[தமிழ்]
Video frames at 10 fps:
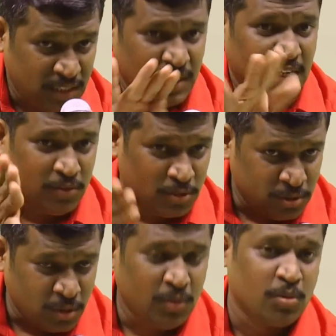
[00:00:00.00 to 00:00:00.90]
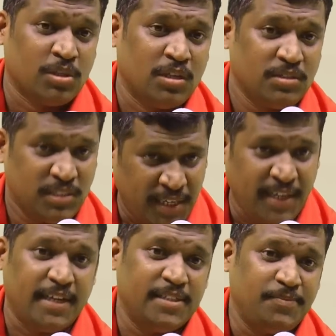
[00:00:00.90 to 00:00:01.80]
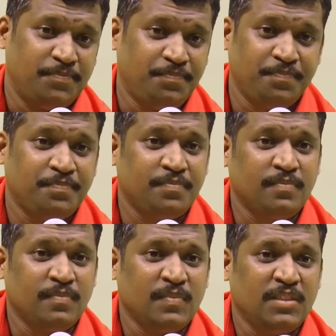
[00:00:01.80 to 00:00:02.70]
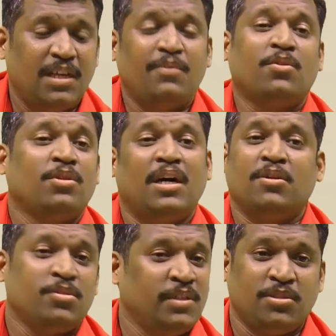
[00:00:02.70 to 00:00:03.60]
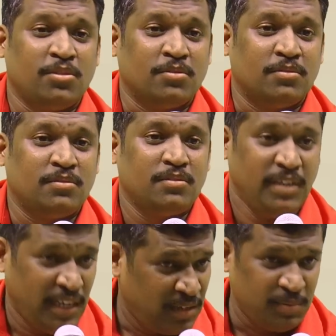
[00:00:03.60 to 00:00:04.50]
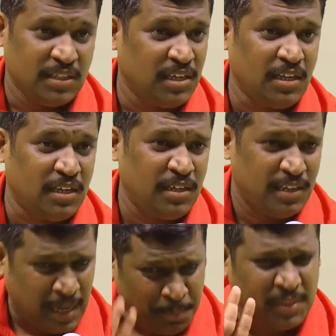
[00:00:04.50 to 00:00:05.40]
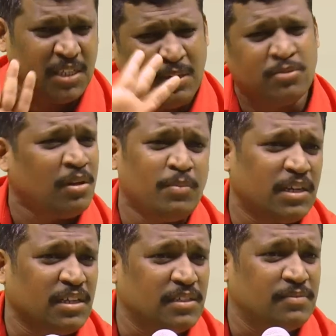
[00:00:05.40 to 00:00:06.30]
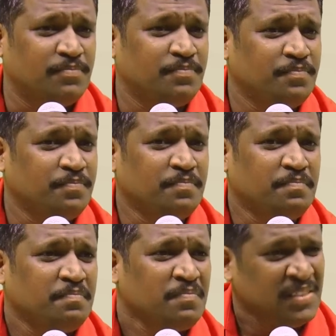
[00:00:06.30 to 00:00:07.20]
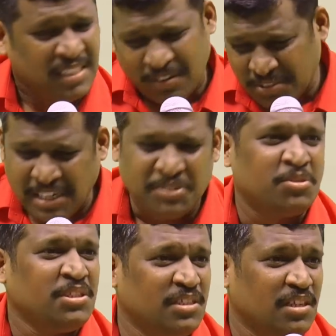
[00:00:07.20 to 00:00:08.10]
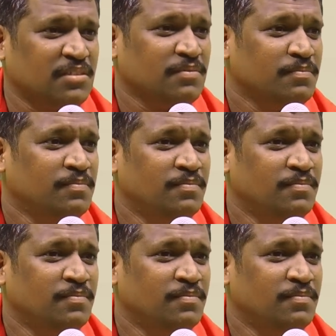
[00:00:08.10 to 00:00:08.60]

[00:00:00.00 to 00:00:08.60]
இதை எனக்கு ஒரு சொல்லிக் கொடுத்தார் சென்னையில் அவருக்கு ஒரு அறுபது வயசு இருக்கும் நேரில் பார்த்தீங்கன்னா நாற்பதுக்கு மேலே சொல்ல மாட்டீங்க அவர் டெய்லி சுற்றிட்டு இருக்கிறாரு